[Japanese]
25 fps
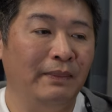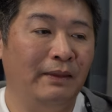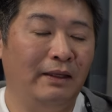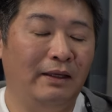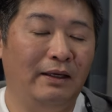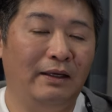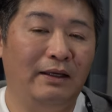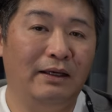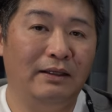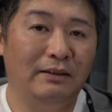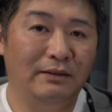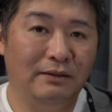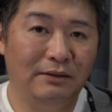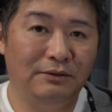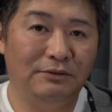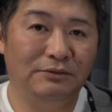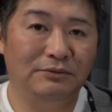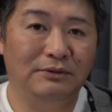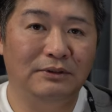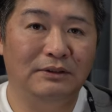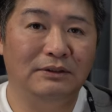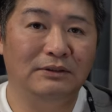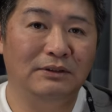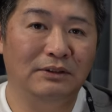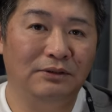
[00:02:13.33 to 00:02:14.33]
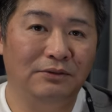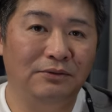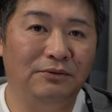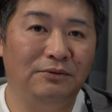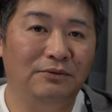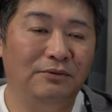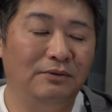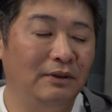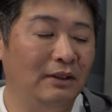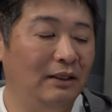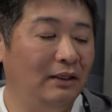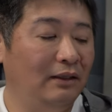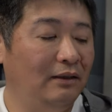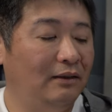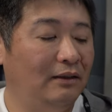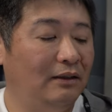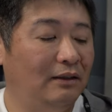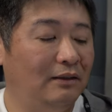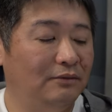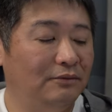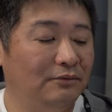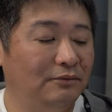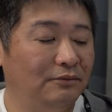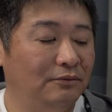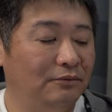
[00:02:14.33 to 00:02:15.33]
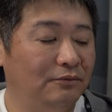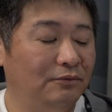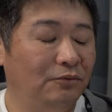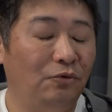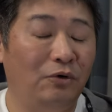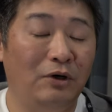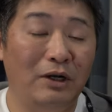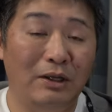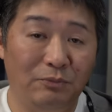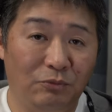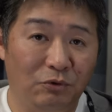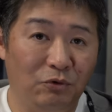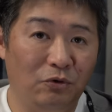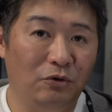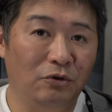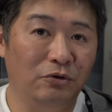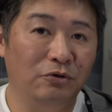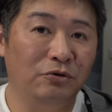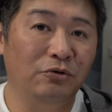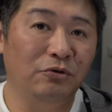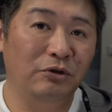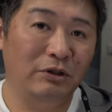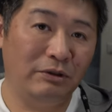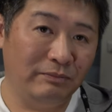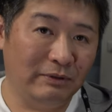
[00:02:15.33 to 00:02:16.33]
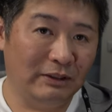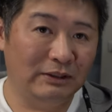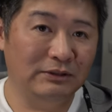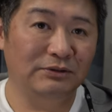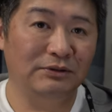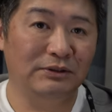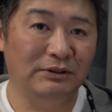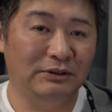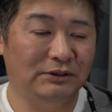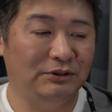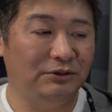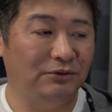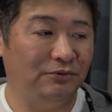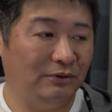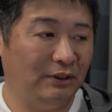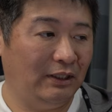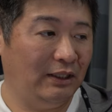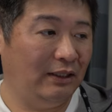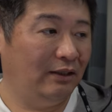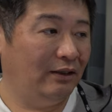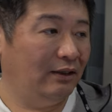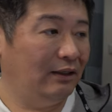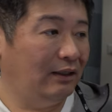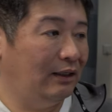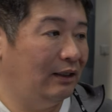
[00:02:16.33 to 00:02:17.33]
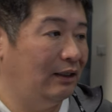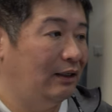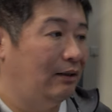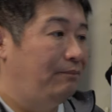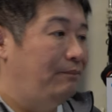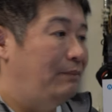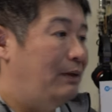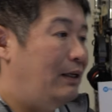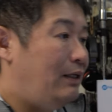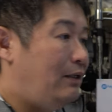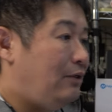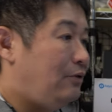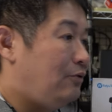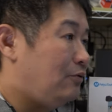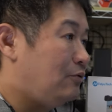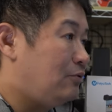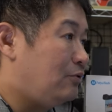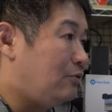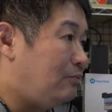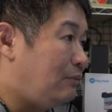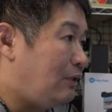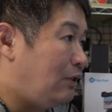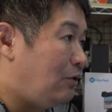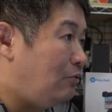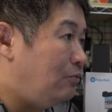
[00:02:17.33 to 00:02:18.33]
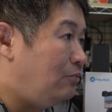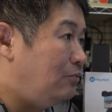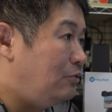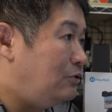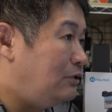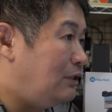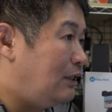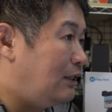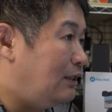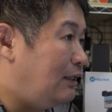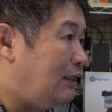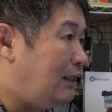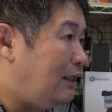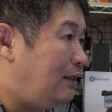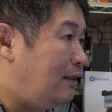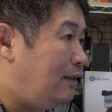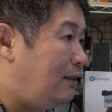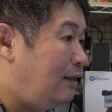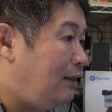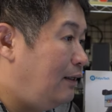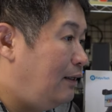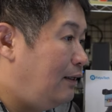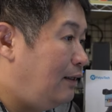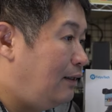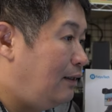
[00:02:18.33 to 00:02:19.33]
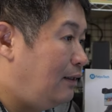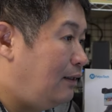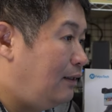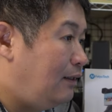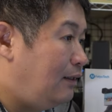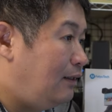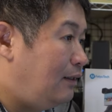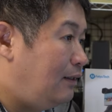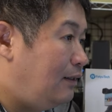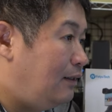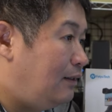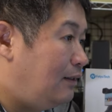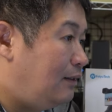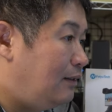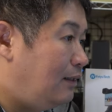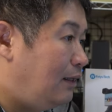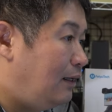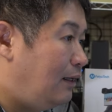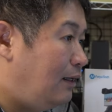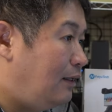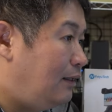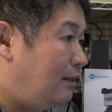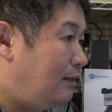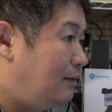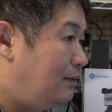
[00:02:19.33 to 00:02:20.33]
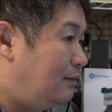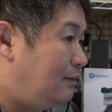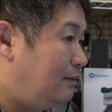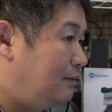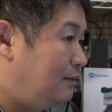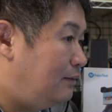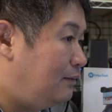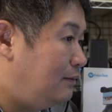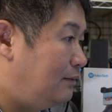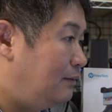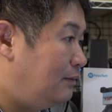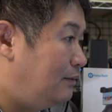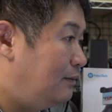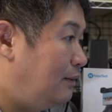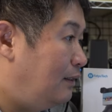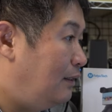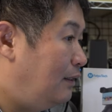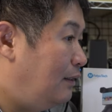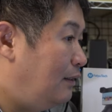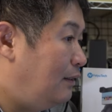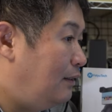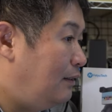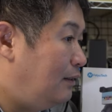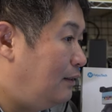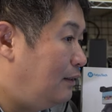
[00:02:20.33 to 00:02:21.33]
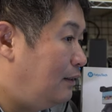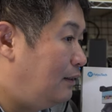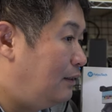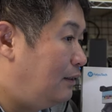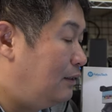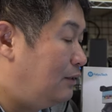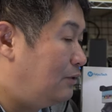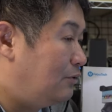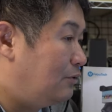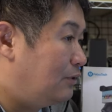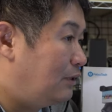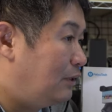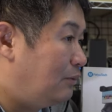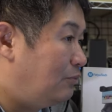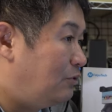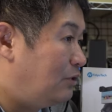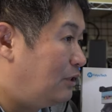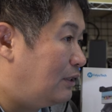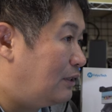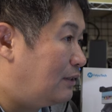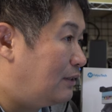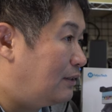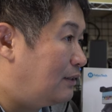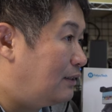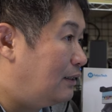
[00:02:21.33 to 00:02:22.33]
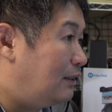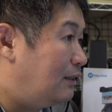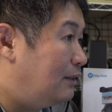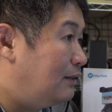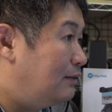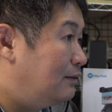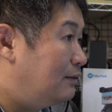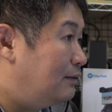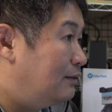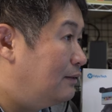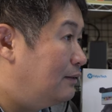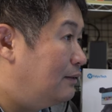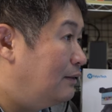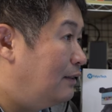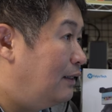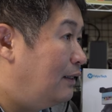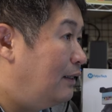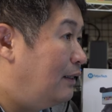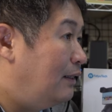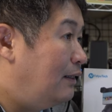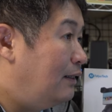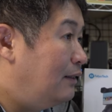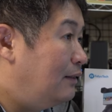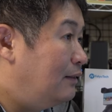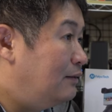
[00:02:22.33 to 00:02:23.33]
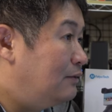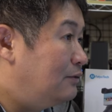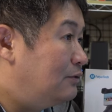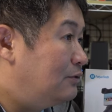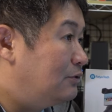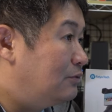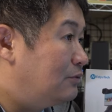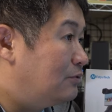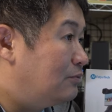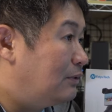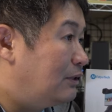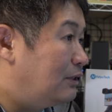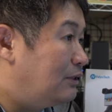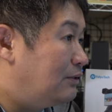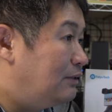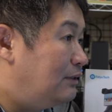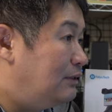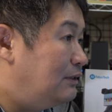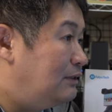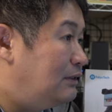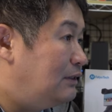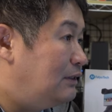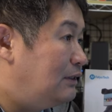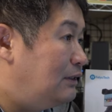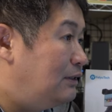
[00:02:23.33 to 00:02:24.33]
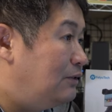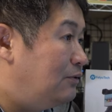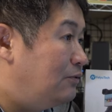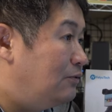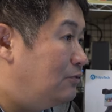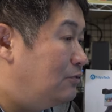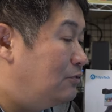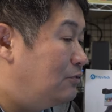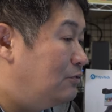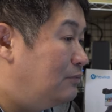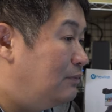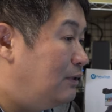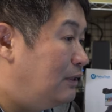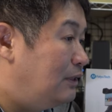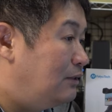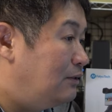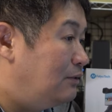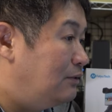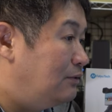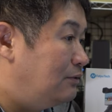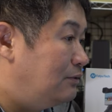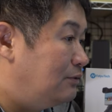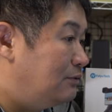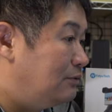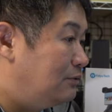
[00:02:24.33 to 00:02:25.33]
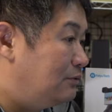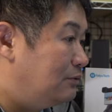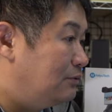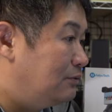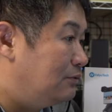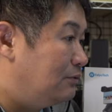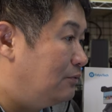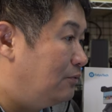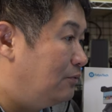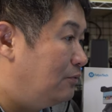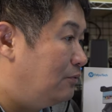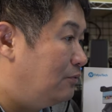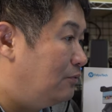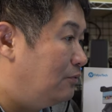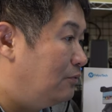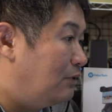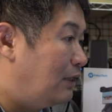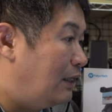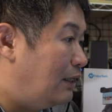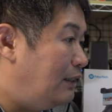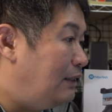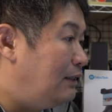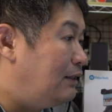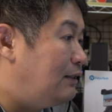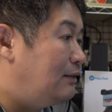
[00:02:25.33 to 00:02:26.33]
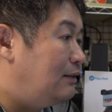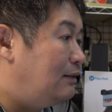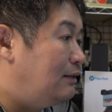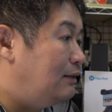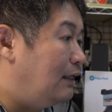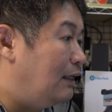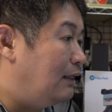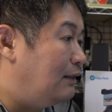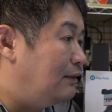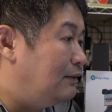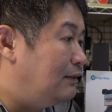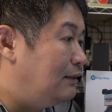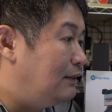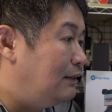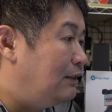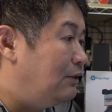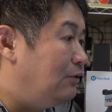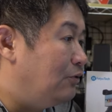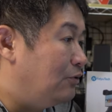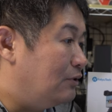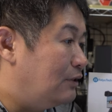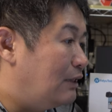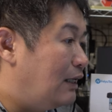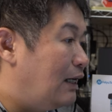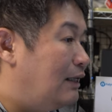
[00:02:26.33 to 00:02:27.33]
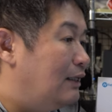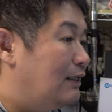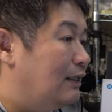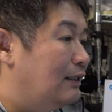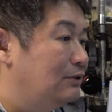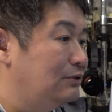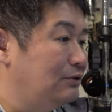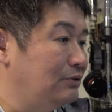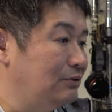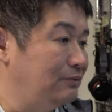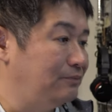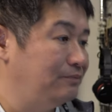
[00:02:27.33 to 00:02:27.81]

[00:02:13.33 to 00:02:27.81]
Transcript: えやってるんですけどあのこれも乗ります一応ね、えー、ペイロード、まあ、重さね、えー、がえっ、ー、と何ぼだったかなちょっと待ってね G6MAX の方が 1.2kg 耐荷重だか